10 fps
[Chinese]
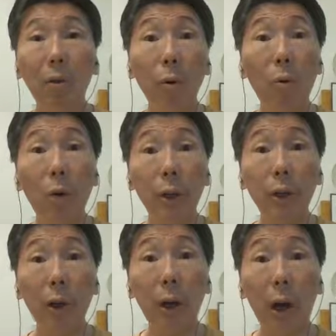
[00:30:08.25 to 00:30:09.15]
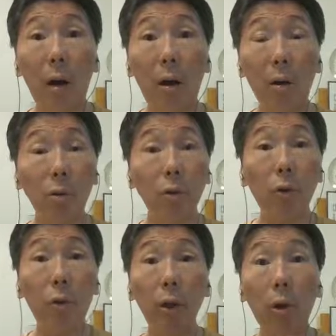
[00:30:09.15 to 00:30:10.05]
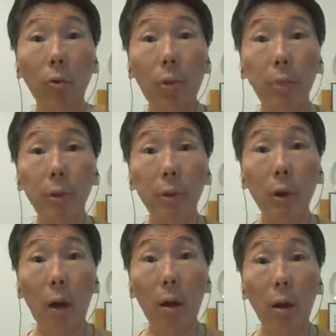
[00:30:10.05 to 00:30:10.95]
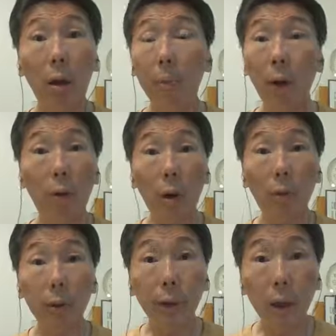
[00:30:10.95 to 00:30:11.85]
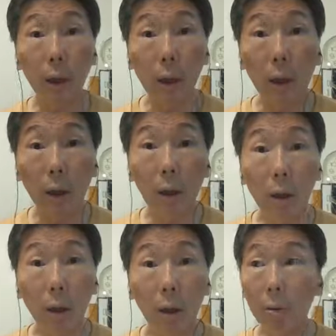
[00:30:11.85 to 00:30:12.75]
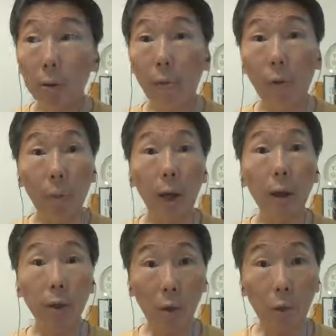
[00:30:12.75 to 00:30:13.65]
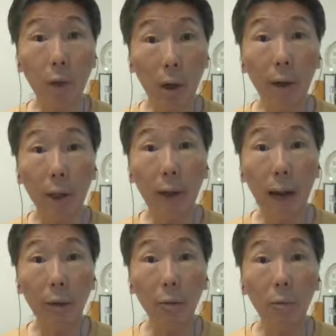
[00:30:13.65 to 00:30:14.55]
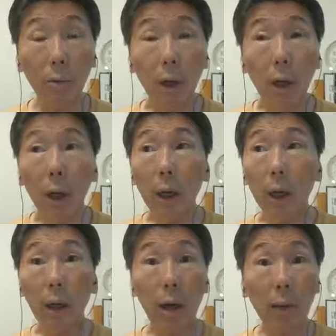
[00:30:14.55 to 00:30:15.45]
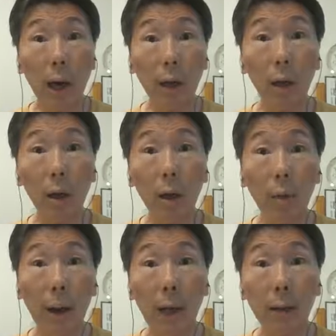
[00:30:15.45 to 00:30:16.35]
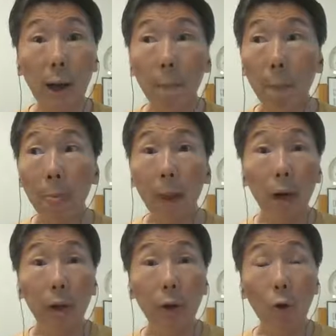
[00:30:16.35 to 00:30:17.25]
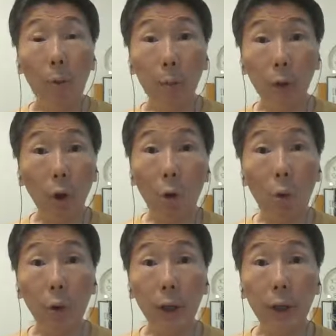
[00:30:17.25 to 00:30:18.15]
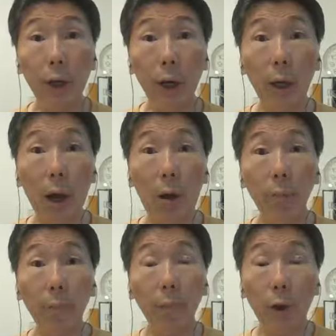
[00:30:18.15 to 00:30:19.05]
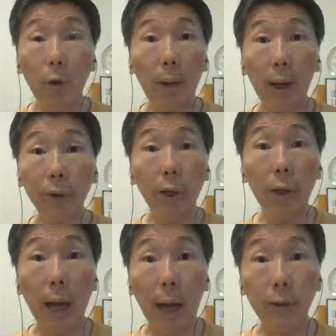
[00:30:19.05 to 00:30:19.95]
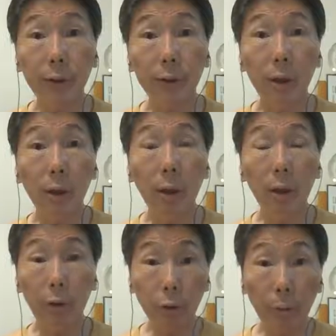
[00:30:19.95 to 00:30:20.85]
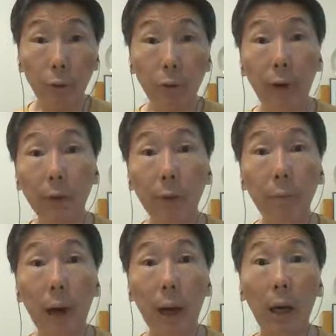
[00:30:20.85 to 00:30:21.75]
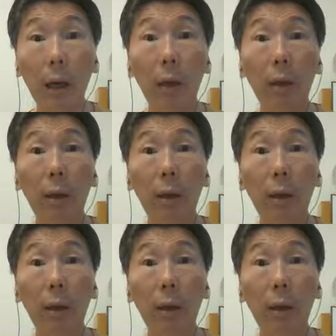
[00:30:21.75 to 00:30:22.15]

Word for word: 你问火力协调，所有人通通不知道，没有人玩过真的。我在 For Benny 的时候，我知道那个难度。你要当一个合格的排长，你如果不懂火力协调，你会把自己人打死。你就准备去发审判。